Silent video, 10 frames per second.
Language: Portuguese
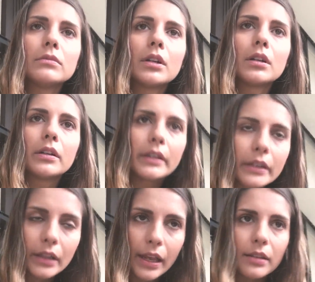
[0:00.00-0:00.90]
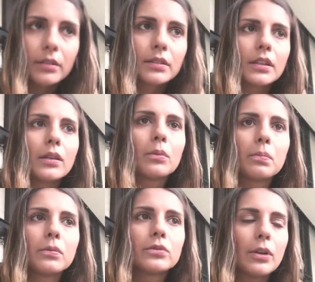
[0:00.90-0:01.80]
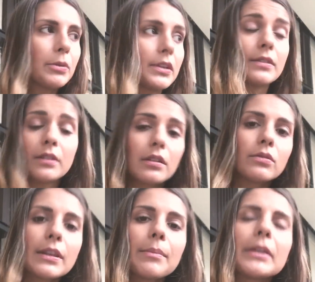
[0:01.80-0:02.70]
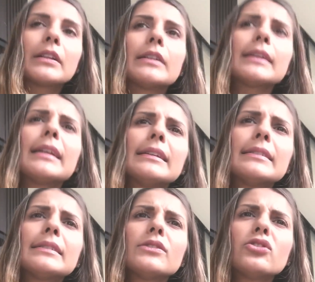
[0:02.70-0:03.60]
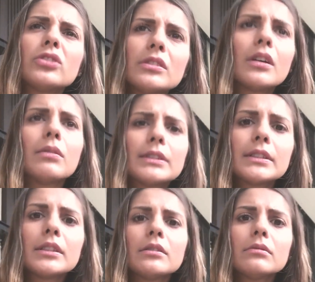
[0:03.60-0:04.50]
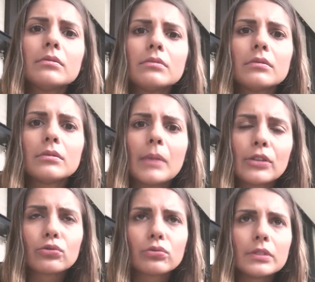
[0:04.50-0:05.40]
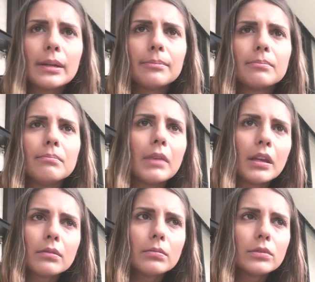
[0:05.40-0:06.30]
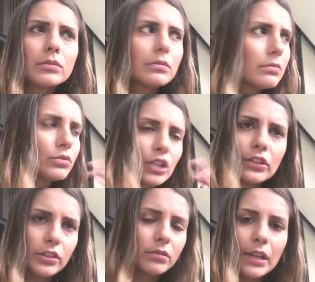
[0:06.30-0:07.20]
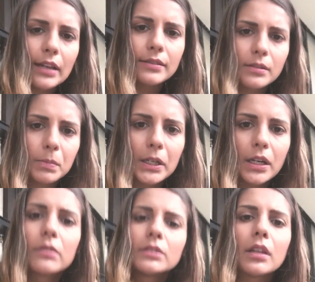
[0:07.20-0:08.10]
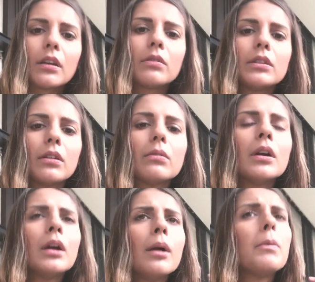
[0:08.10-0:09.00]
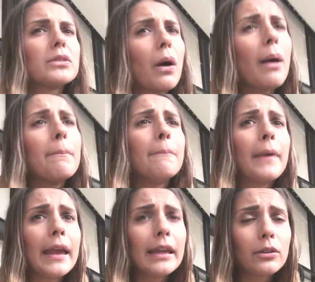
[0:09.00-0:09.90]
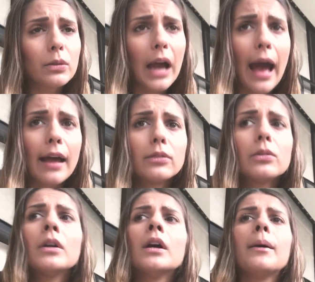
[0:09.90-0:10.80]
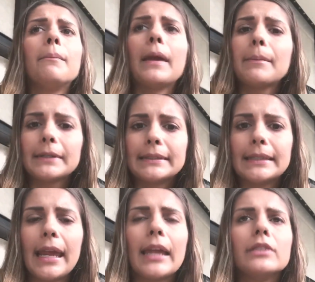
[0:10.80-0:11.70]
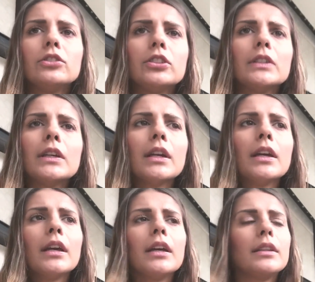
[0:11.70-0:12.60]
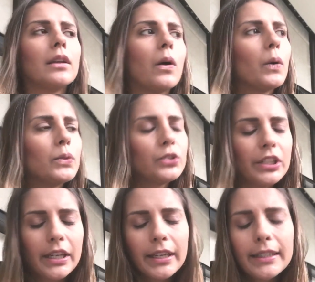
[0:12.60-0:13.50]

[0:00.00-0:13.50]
uh, inglês, assim, os japoneses que não sabem inglês, eles te dão assim uma ajuda mesmo do jeitinho deles explicando, entendeu? Então, o pessoal é bem educado, bem paciente. Então, eu diria